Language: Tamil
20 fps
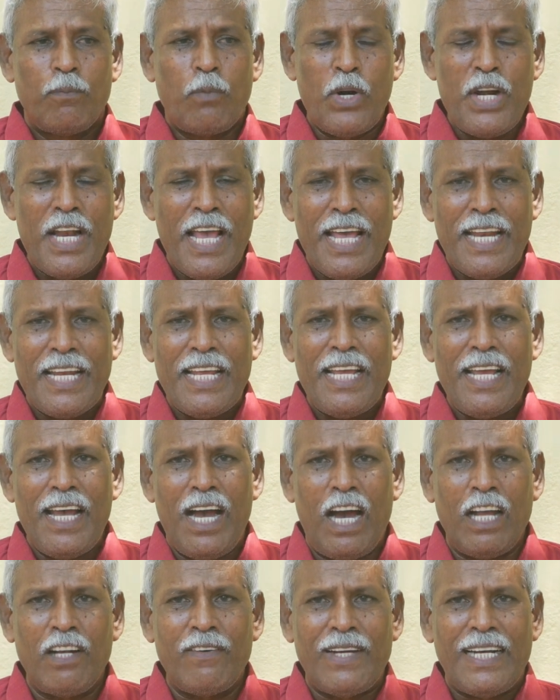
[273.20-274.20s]
பொன்னேரி
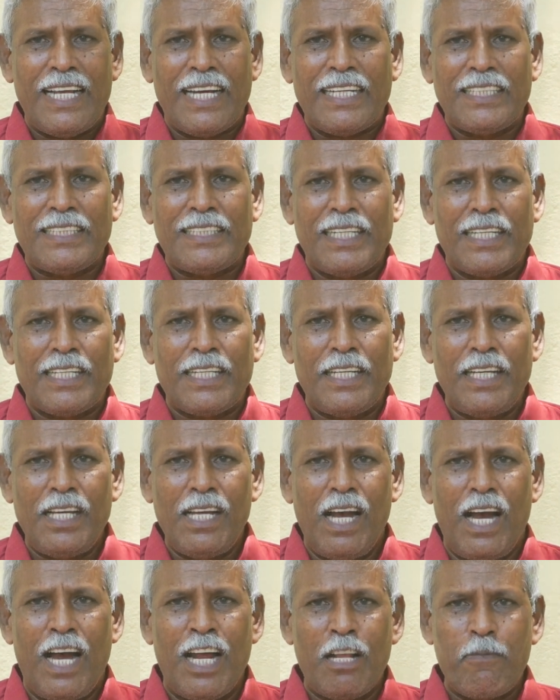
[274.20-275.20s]
அலுவலகத்திற்கு
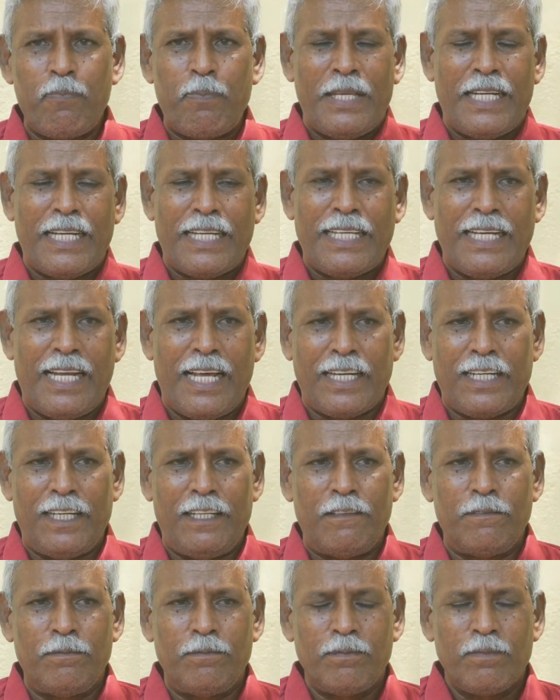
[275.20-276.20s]
அனுப்பியிருக்கிறார்கள்